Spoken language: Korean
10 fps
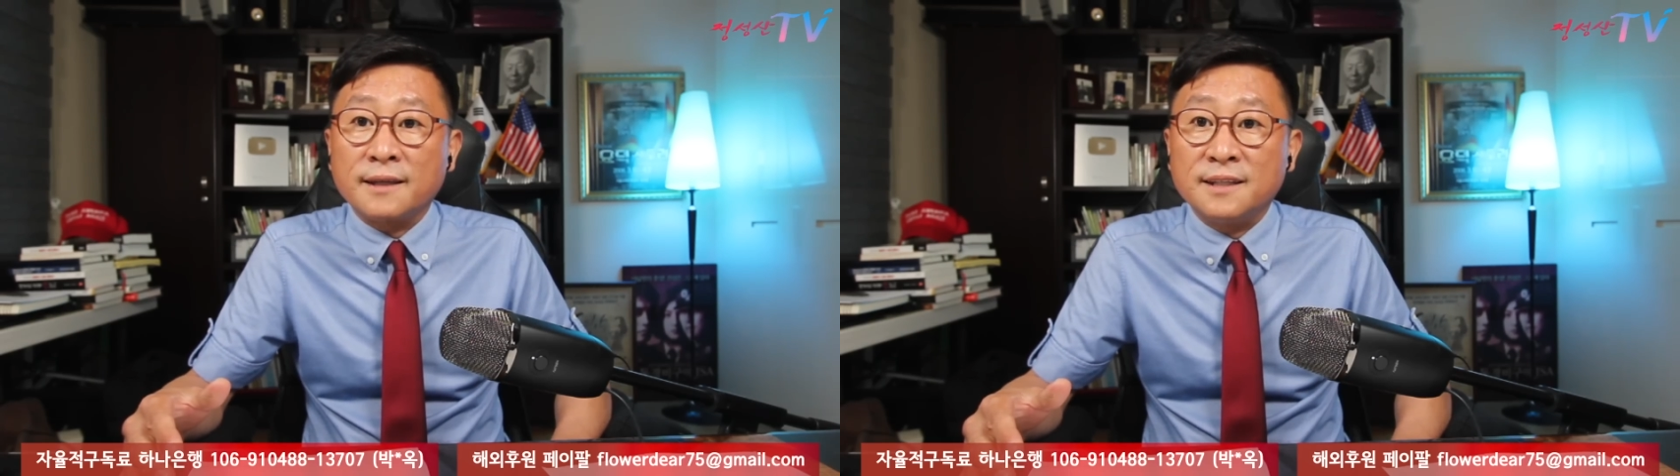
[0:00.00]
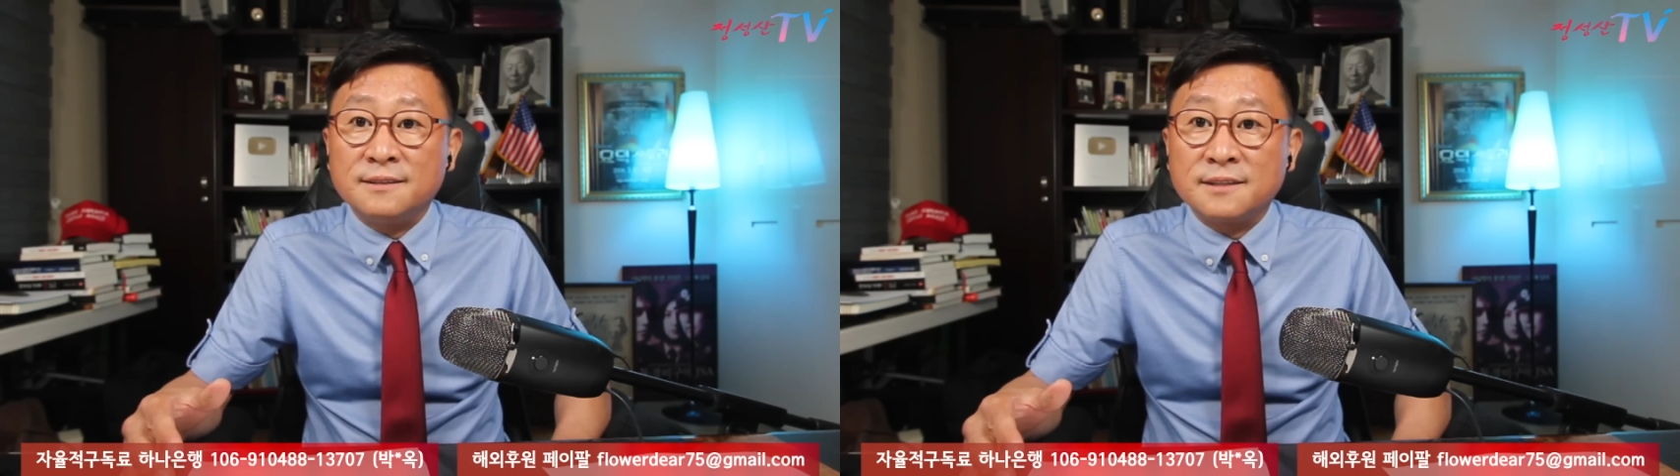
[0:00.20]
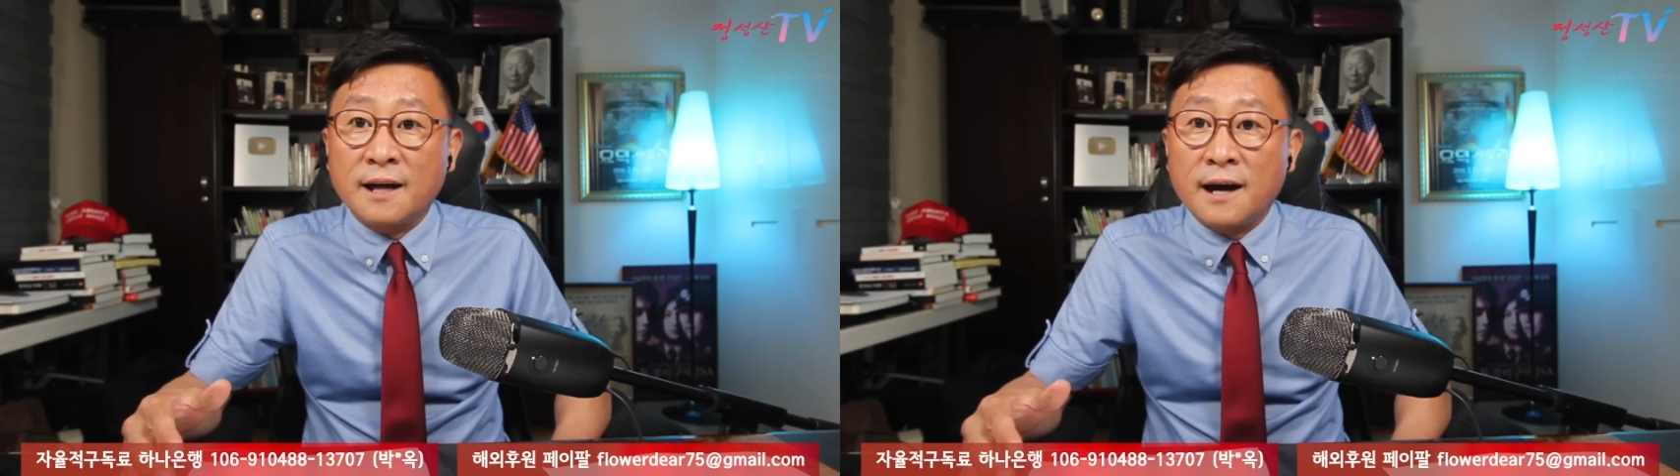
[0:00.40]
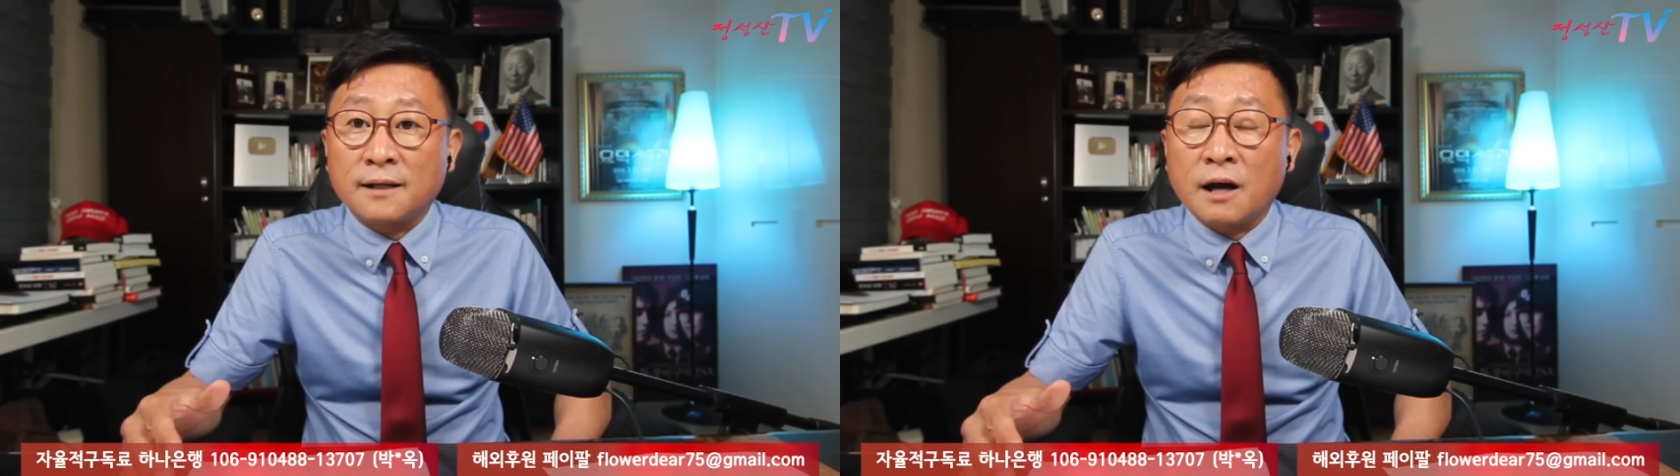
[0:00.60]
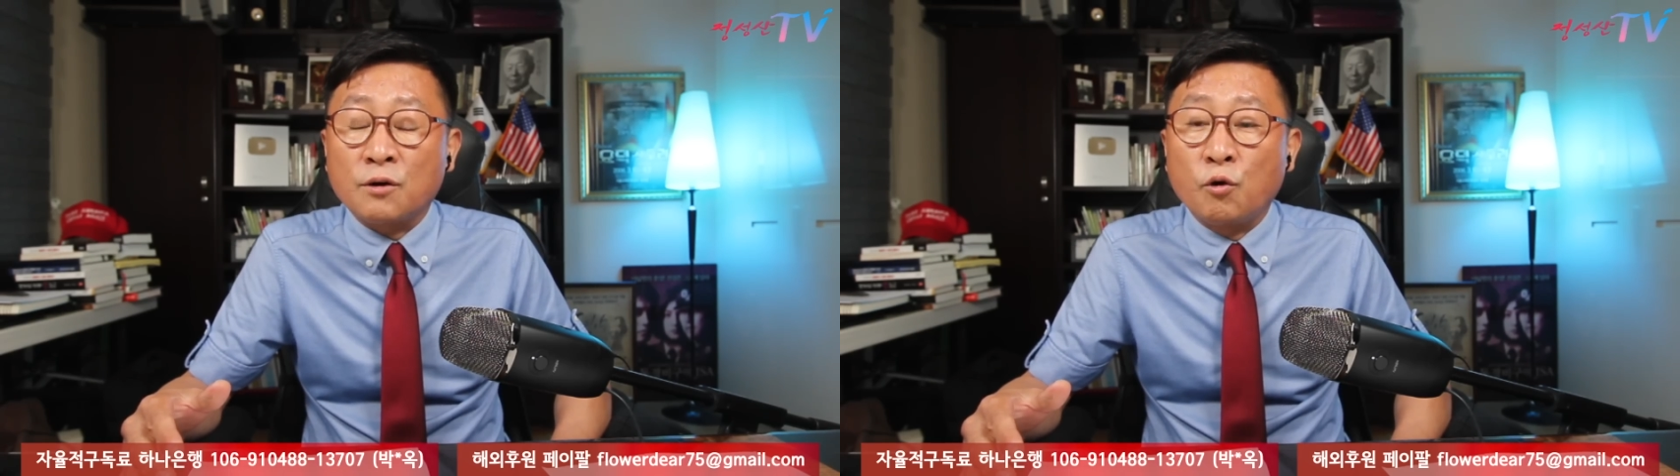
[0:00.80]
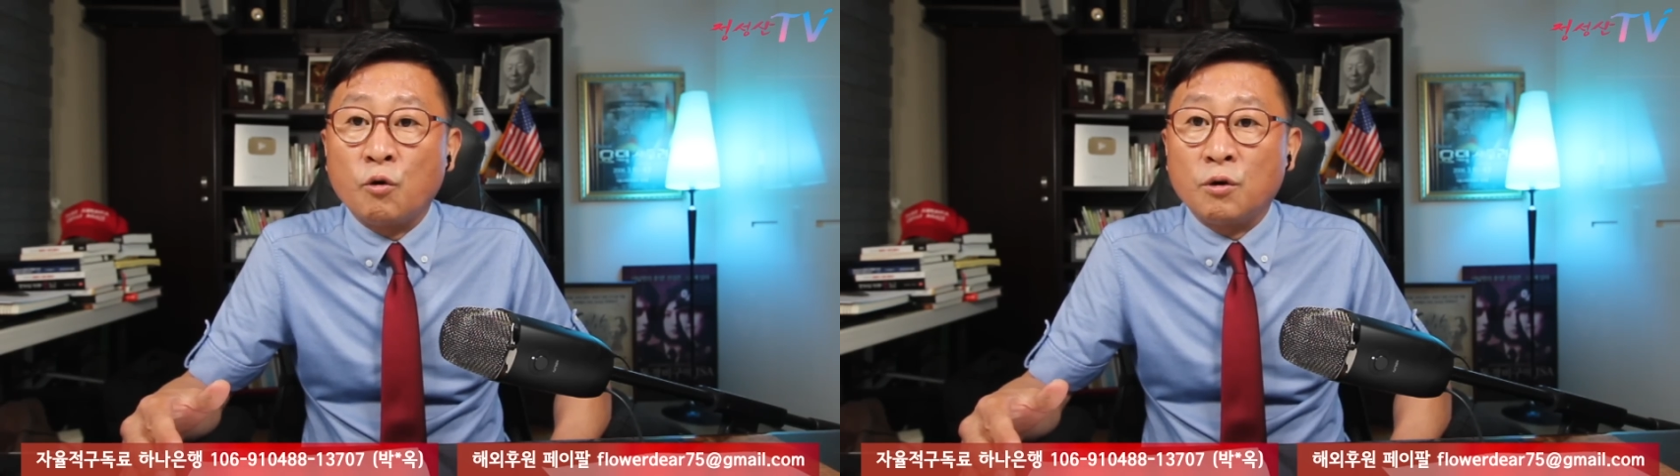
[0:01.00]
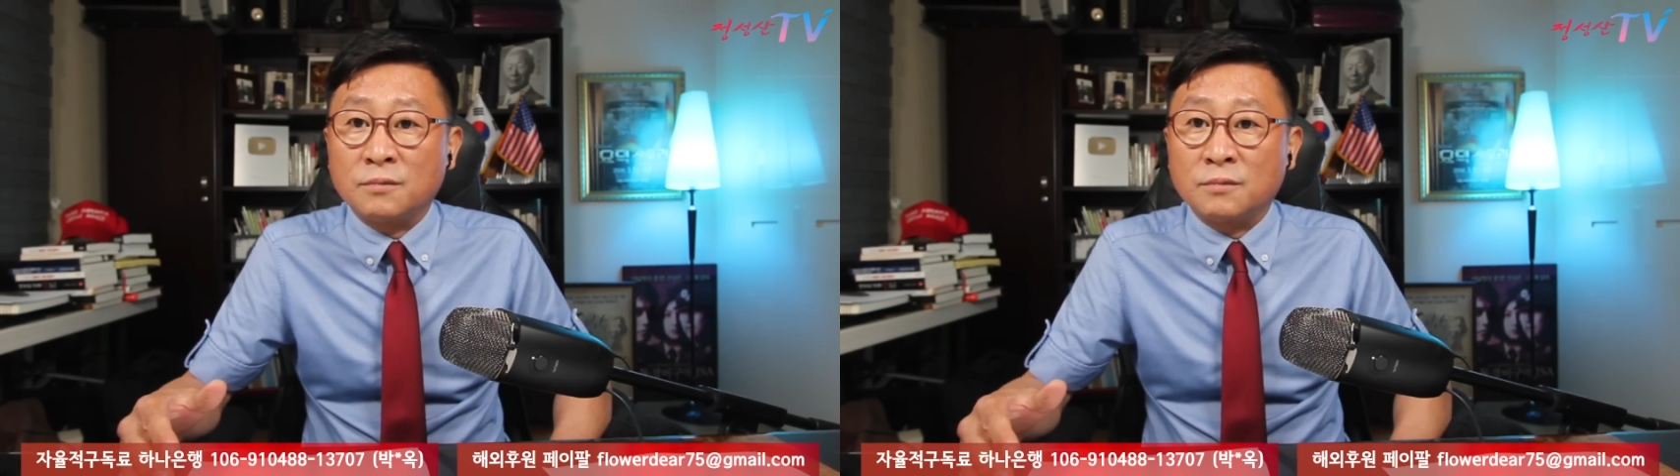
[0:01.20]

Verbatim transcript: 있느냐라고